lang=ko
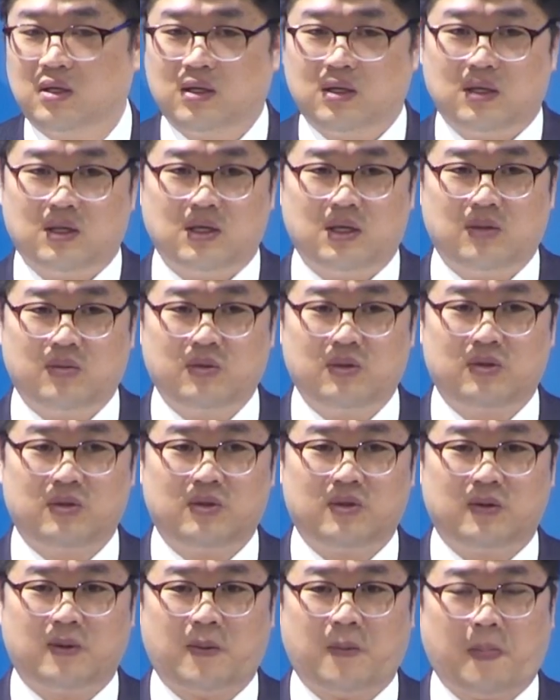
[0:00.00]

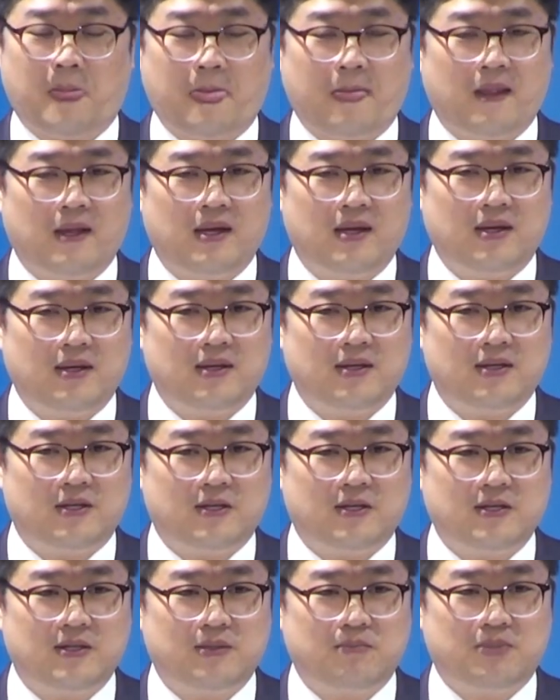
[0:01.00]
여러분
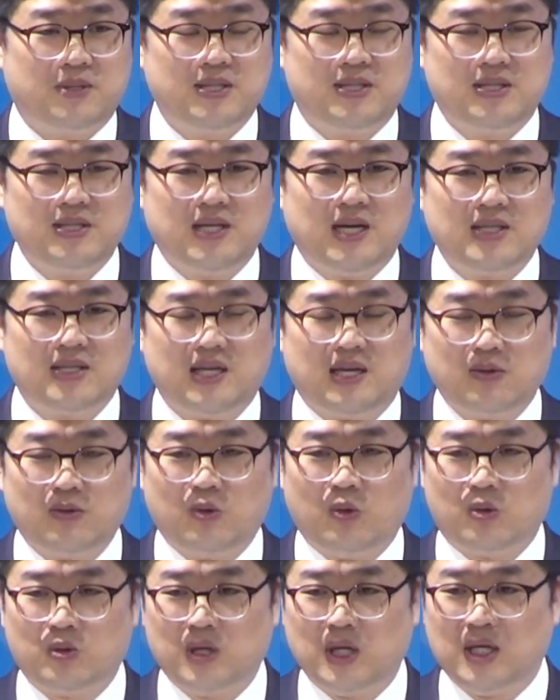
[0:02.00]
그 비스가 산
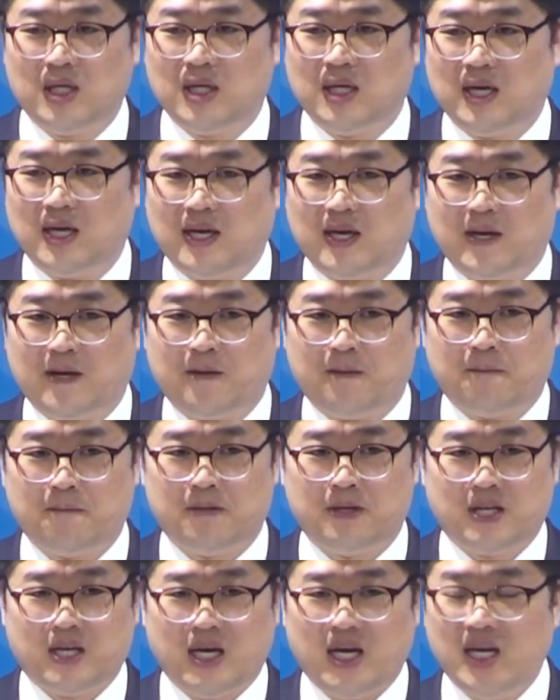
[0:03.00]
꼭대기에
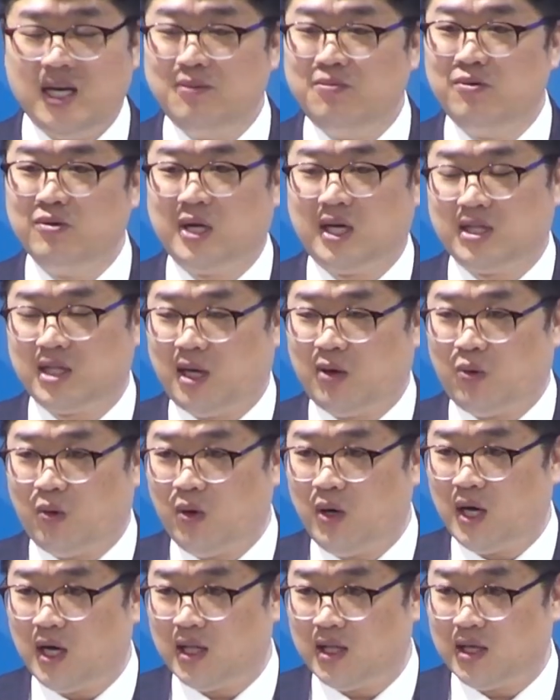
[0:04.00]
케이블카 타고
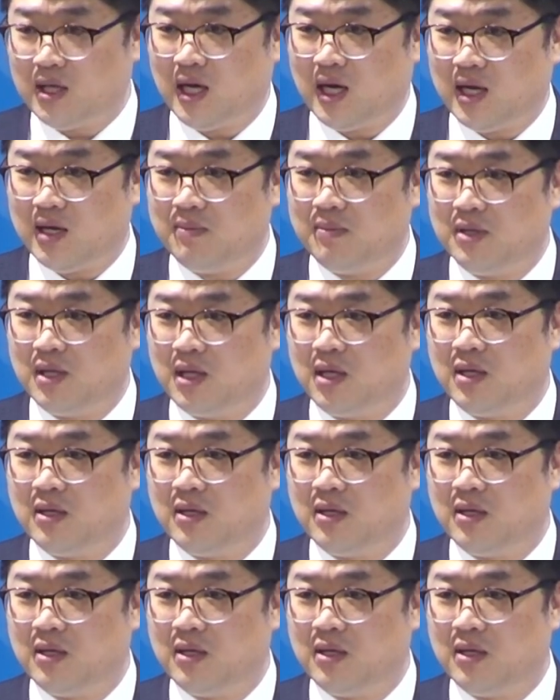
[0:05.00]
올라가는 게 아닙니다.